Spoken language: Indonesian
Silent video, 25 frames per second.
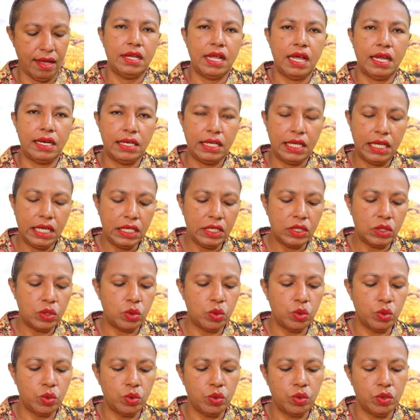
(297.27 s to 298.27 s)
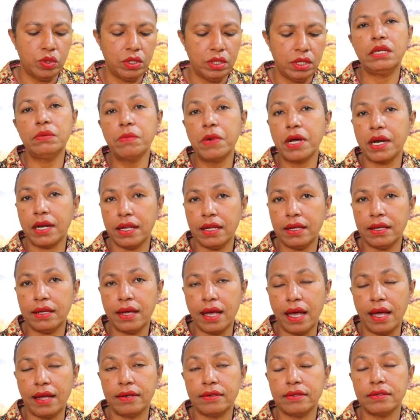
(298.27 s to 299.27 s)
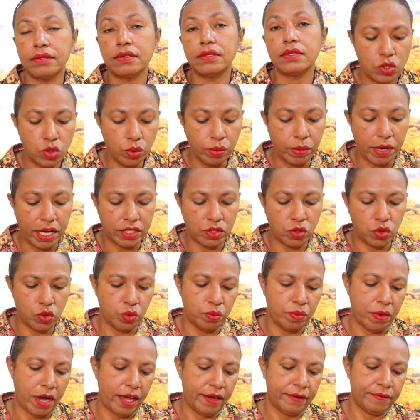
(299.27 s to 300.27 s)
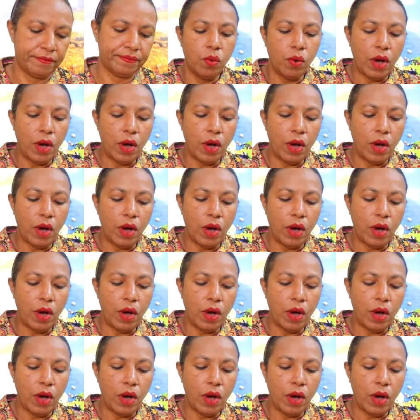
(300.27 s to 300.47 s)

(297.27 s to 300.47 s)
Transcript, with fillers: dan itu diberikan cuma-cuma.